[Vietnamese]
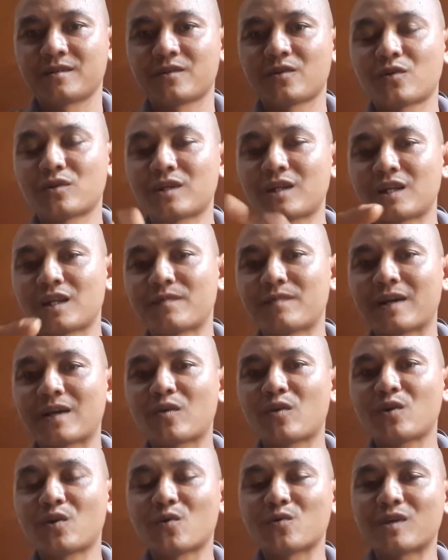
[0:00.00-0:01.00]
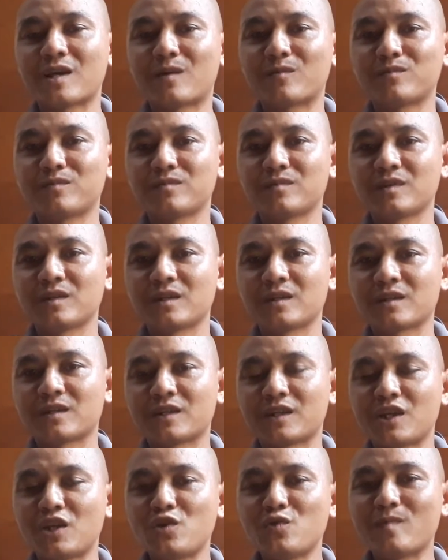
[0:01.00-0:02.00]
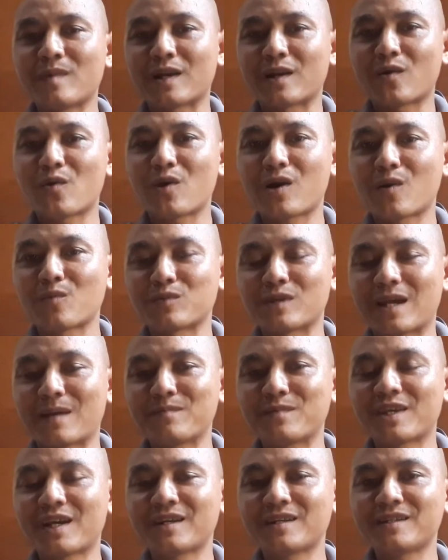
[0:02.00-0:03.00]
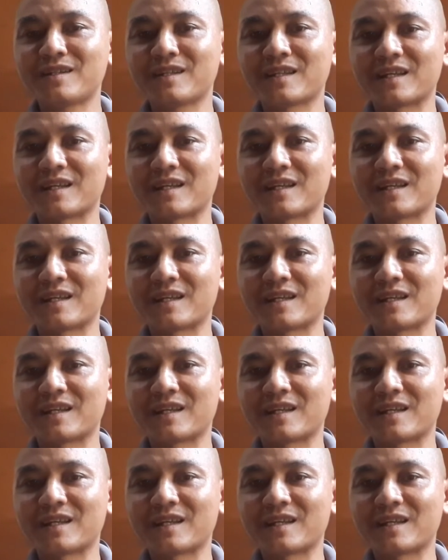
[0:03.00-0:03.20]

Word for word: cho nên nó phải có độ rộng nếu mà nó không giảm chấn